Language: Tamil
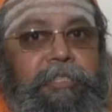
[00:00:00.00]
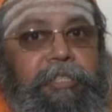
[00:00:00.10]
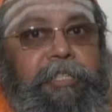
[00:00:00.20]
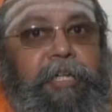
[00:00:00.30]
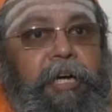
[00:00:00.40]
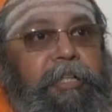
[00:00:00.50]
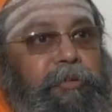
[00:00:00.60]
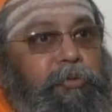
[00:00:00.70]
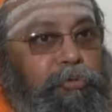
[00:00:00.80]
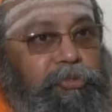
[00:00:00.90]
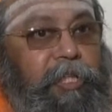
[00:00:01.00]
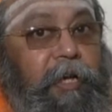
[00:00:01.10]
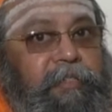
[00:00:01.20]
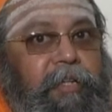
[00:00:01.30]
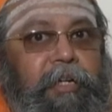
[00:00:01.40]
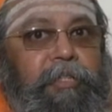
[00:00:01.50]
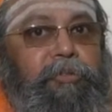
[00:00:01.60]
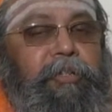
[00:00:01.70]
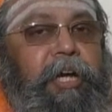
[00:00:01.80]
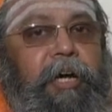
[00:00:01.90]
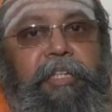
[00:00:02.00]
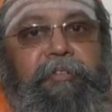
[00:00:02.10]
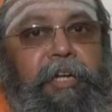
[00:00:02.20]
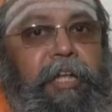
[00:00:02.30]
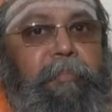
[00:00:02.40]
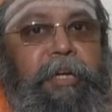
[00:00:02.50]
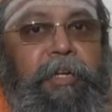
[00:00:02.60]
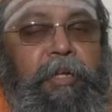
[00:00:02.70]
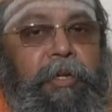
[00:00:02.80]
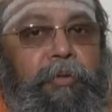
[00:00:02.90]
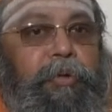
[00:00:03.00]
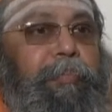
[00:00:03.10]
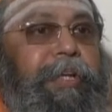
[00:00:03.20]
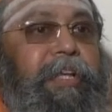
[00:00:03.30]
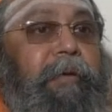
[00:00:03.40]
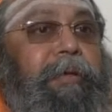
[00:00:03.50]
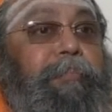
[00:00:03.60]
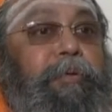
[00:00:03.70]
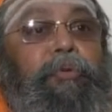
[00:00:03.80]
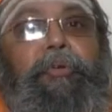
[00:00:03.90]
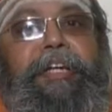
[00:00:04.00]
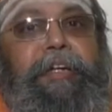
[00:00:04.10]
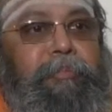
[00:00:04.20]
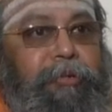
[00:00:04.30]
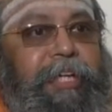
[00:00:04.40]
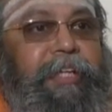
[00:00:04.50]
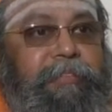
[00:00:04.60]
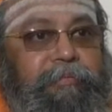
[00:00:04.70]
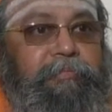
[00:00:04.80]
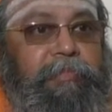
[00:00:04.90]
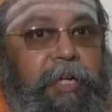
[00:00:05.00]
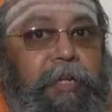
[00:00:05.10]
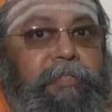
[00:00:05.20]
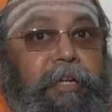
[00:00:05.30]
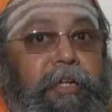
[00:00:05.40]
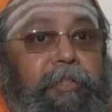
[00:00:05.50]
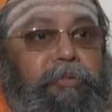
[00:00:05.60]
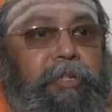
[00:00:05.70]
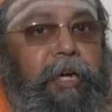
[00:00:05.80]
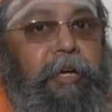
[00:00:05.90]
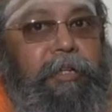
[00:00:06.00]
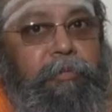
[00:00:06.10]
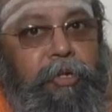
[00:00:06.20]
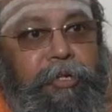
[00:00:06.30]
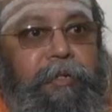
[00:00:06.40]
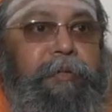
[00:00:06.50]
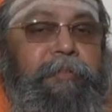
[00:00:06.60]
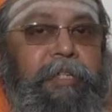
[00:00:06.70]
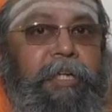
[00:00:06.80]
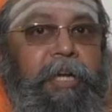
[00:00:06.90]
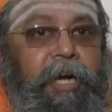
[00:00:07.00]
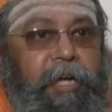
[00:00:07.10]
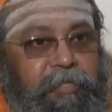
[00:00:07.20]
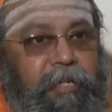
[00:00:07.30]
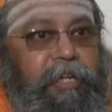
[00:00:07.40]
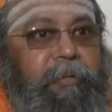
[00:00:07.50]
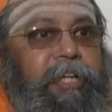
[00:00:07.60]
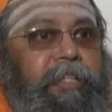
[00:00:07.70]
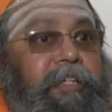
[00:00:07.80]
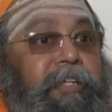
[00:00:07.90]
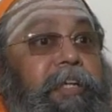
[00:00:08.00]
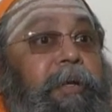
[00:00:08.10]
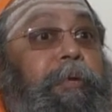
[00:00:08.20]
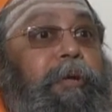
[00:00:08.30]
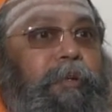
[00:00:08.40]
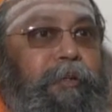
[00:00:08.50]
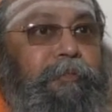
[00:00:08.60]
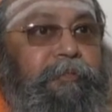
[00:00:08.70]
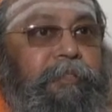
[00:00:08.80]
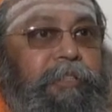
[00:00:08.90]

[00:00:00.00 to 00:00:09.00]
இதுக்கு ஆதரவு கொடுத்து அரசாங்கத்தினுடைய ஆதரவு இல்லாமல் ஒரு பெரிய அமைப்பை உருவாக்கிட முடியாது அரசாங்கத்தினுடைய ஆதரவோடு இருக்கணும் அரசாங்கமே இதுக்கு ஏற்பாடு பண்ணணும்